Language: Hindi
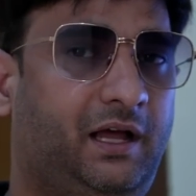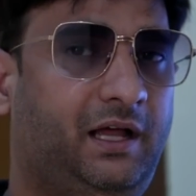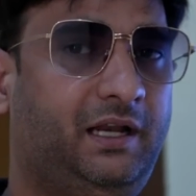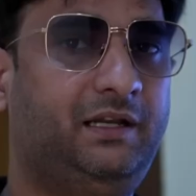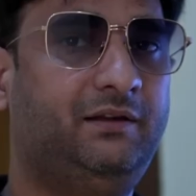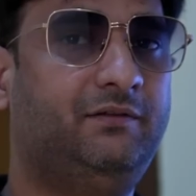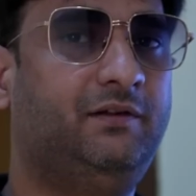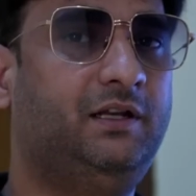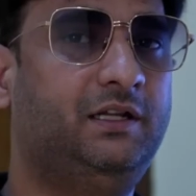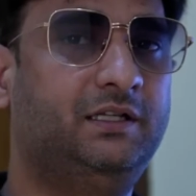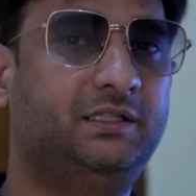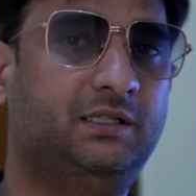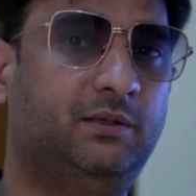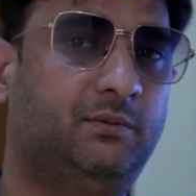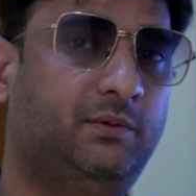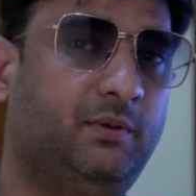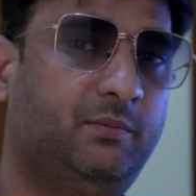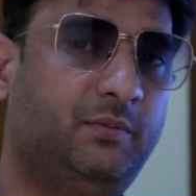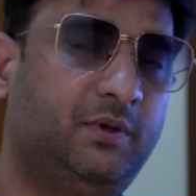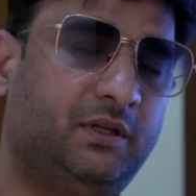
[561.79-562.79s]
आने वाले
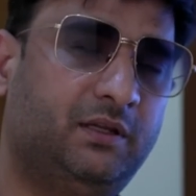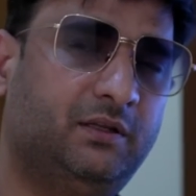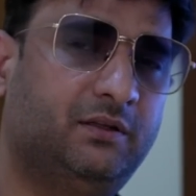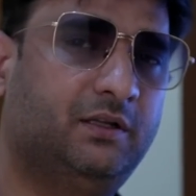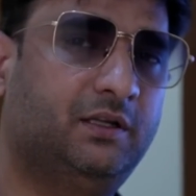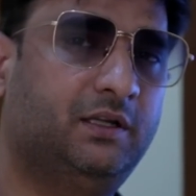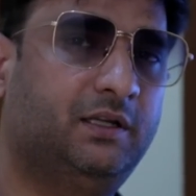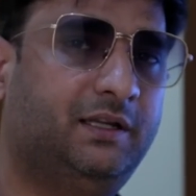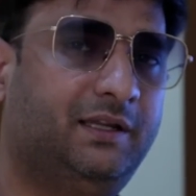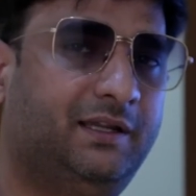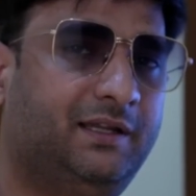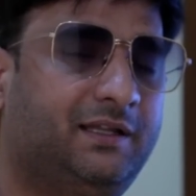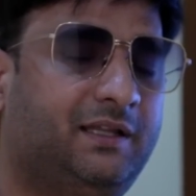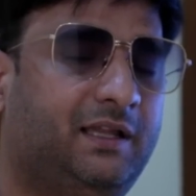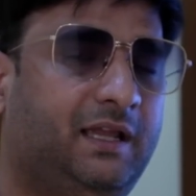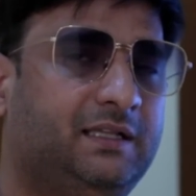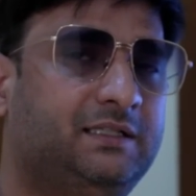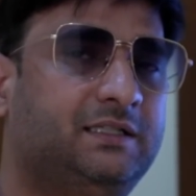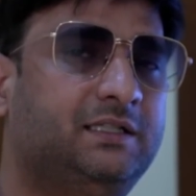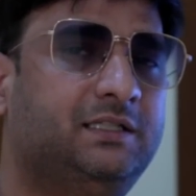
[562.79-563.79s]
समय में एक
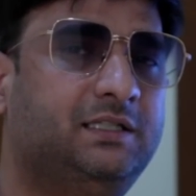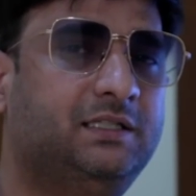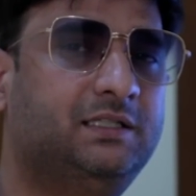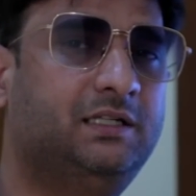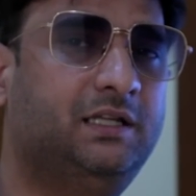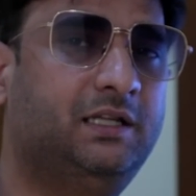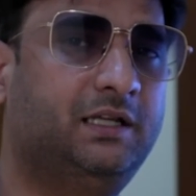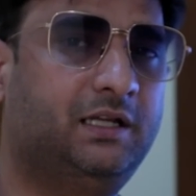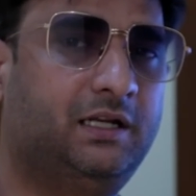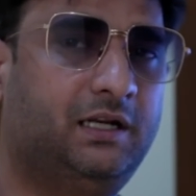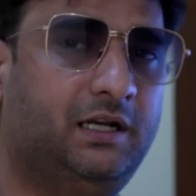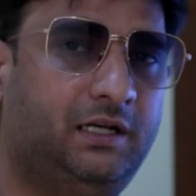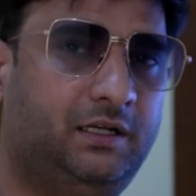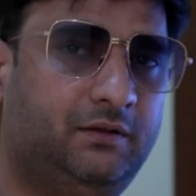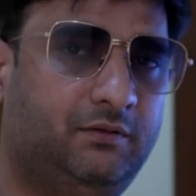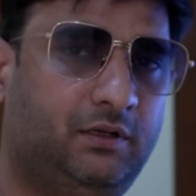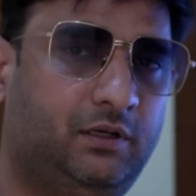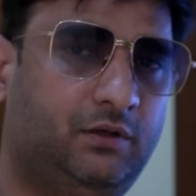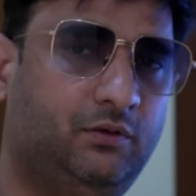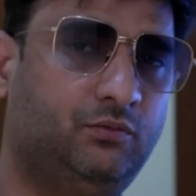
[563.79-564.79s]
ऐसी चीज़ लेकर आने
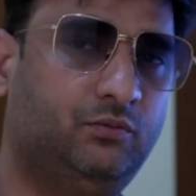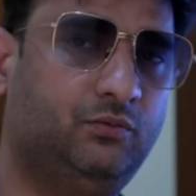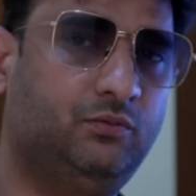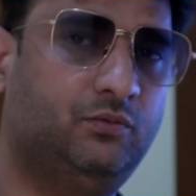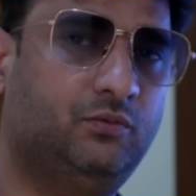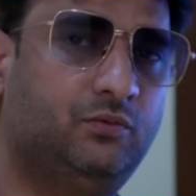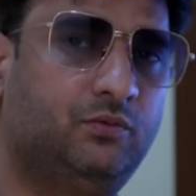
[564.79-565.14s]
वाला हूँ